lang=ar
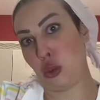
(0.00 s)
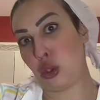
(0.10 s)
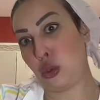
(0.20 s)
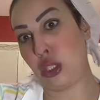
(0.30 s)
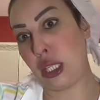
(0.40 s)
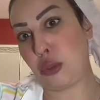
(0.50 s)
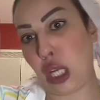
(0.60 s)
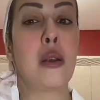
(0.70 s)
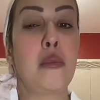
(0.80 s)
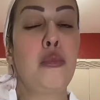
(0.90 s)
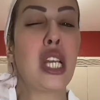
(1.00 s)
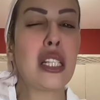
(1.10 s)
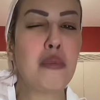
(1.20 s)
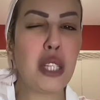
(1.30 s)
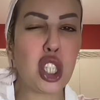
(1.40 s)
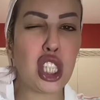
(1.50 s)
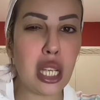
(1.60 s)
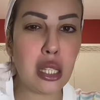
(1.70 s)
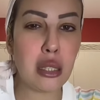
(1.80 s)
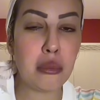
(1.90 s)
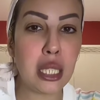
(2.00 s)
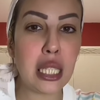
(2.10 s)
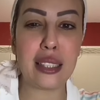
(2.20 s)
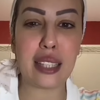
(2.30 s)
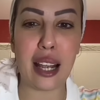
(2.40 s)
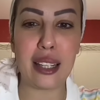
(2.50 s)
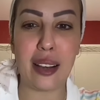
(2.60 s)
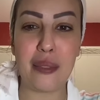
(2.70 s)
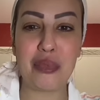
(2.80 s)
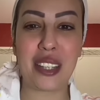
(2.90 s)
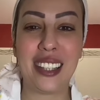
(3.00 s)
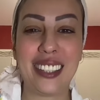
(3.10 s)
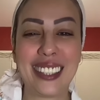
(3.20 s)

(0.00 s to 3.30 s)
وما عنده شنو يدير مشات مشيا الى ايطاليا